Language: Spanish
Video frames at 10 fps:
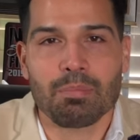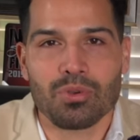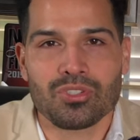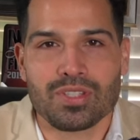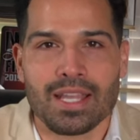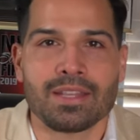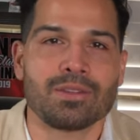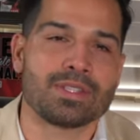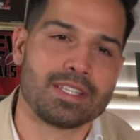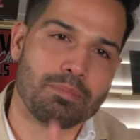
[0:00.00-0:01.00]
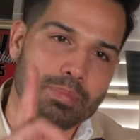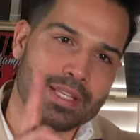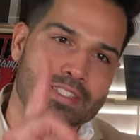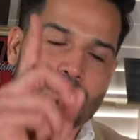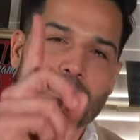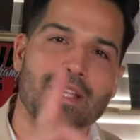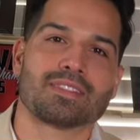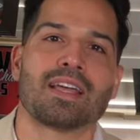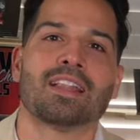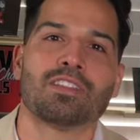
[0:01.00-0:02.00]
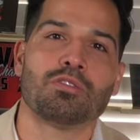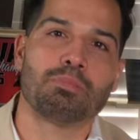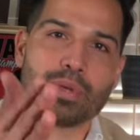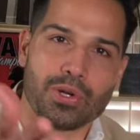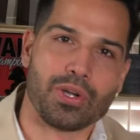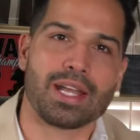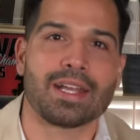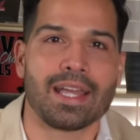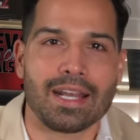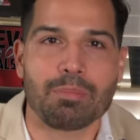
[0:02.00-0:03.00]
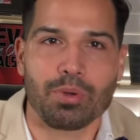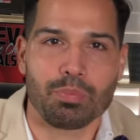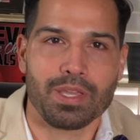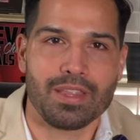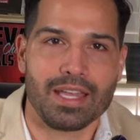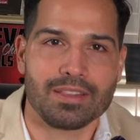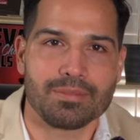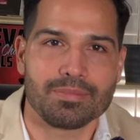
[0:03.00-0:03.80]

apostando ese precio más alto, pero ganar la propiedad.